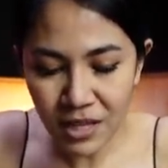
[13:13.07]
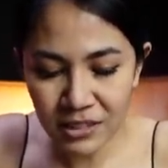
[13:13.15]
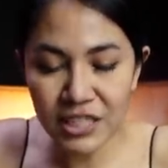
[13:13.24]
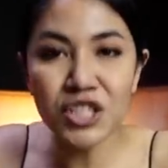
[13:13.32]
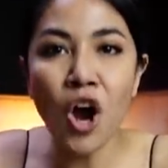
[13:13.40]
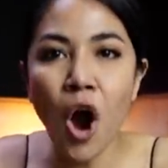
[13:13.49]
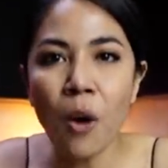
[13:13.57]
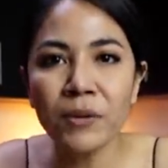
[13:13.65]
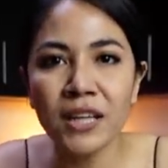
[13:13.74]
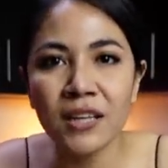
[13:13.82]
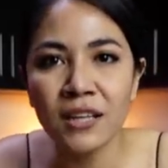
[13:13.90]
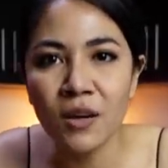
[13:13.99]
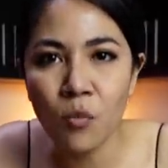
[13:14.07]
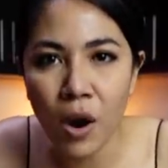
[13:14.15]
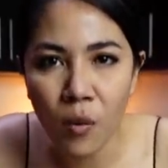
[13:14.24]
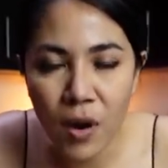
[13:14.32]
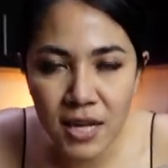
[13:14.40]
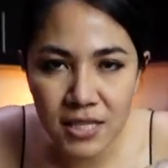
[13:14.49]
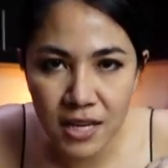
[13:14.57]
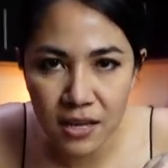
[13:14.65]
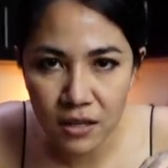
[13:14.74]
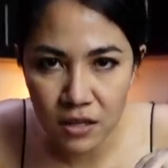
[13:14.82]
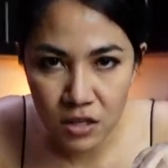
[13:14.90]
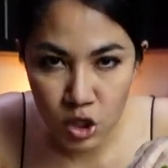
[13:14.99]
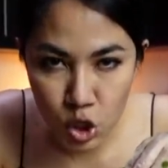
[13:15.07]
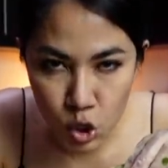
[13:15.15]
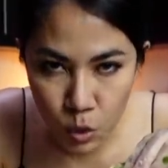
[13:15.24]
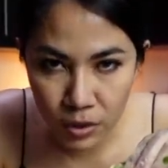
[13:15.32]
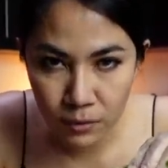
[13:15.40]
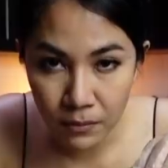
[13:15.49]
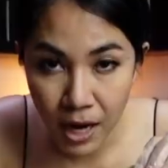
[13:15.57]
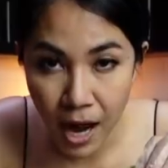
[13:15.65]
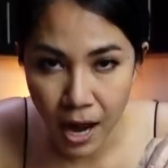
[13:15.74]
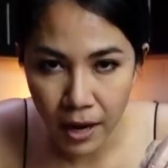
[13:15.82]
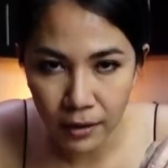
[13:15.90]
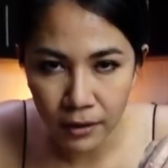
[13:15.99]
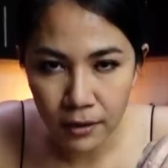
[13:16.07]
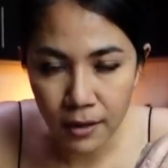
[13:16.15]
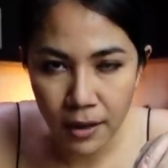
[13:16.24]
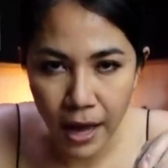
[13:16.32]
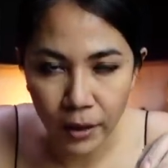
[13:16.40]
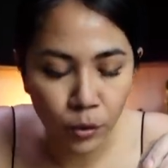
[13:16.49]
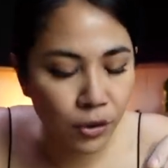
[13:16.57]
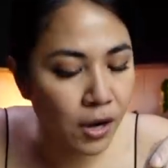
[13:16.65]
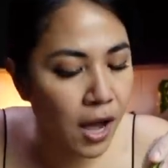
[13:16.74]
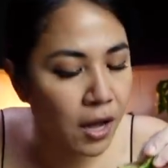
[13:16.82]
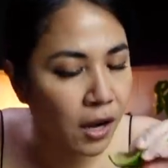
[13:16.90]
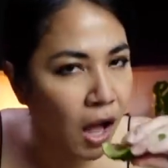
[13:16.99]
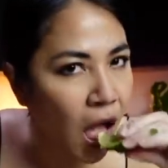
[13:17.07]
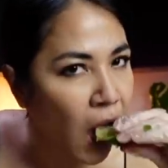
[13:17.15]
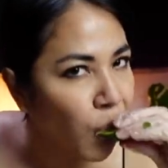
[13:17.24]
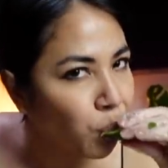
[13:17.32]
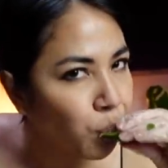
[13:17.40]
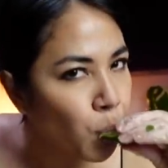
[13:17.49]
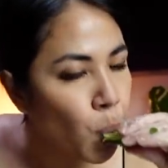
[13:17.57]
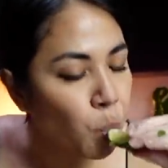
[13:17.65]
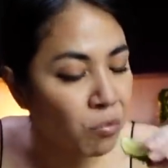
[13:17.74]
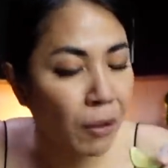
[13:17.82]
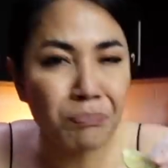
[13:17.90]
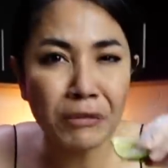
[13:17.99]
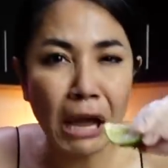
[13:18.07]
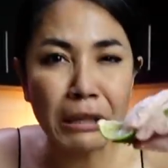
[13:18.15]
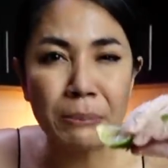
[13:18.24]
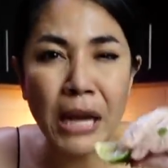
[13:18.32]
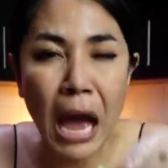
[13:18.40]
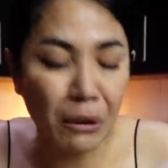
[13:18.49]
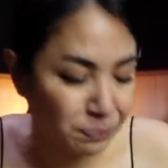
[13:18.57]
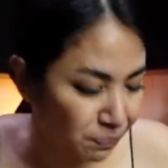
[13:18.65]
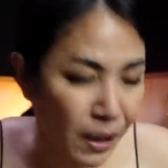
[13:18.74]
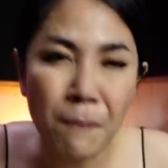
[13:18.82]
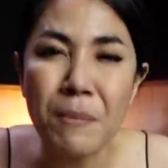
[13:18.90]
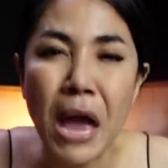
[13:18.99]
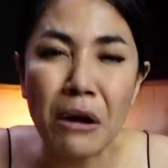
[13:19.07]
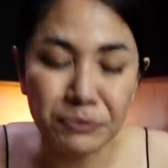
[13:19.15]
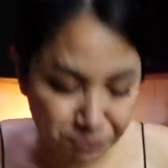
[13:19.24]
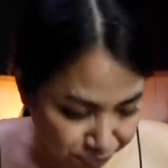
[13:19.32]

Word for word: จะชอบนะหวังว่าจะยั่วน้ำลายหลายๆคนได้ค่ะอันนี้มะนาวเปรี้ยว